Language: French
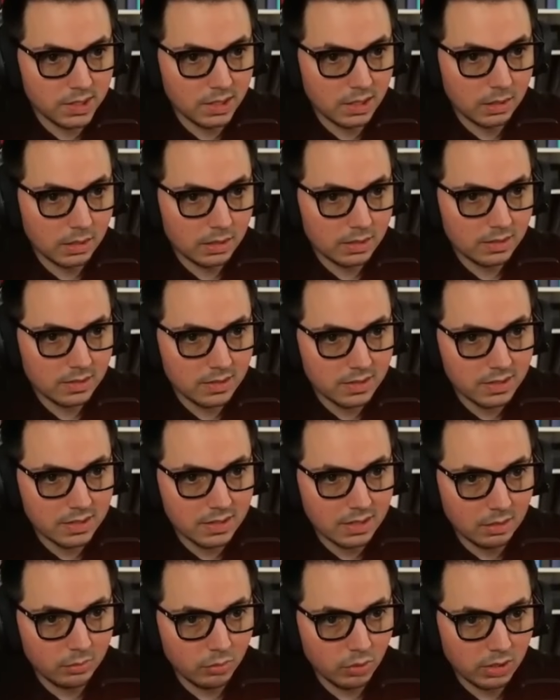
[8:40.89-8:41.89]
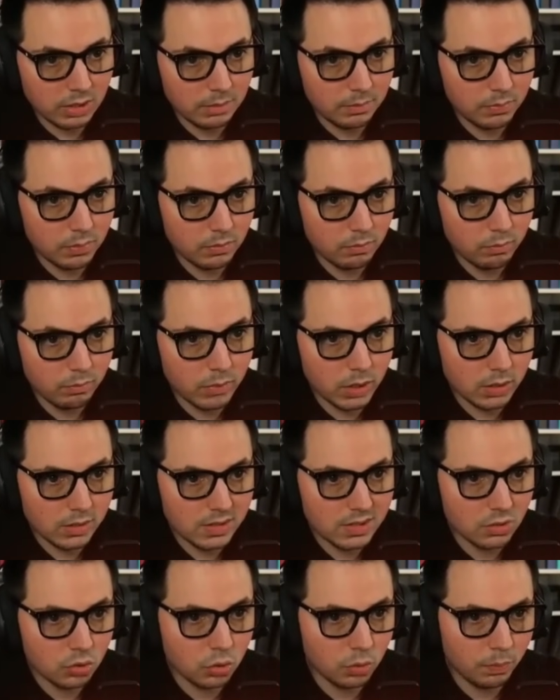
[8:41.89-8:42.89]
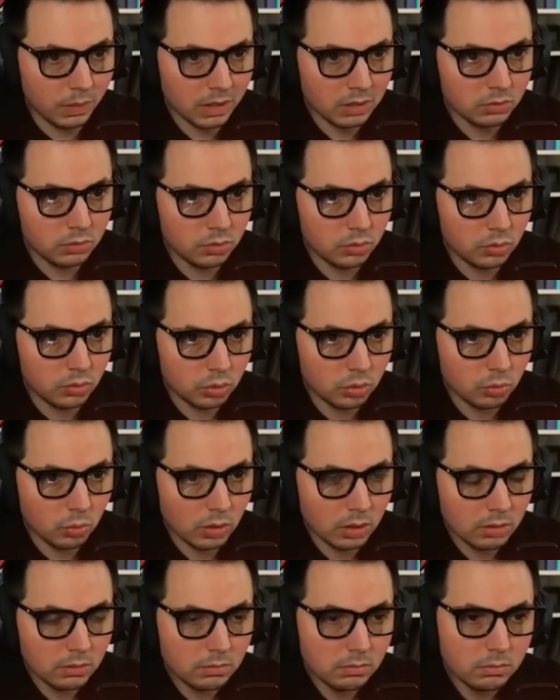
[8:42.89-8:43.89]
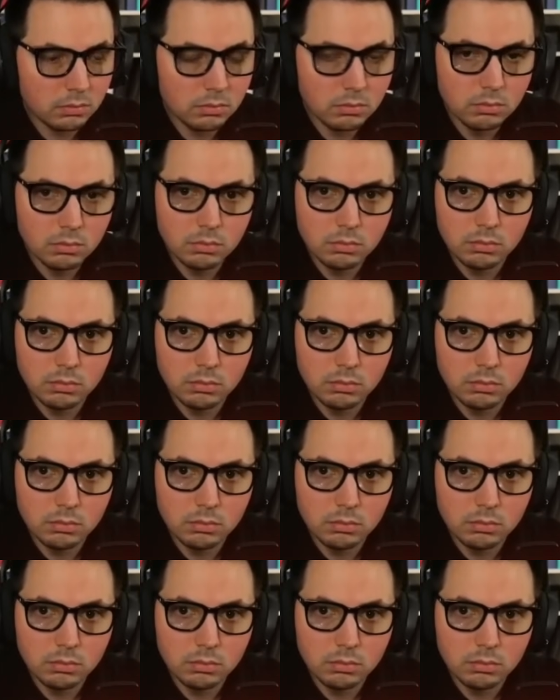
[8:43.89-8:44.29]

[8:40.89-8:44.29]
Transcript: on est présent sur Twitch quasiment euh, tous les jours.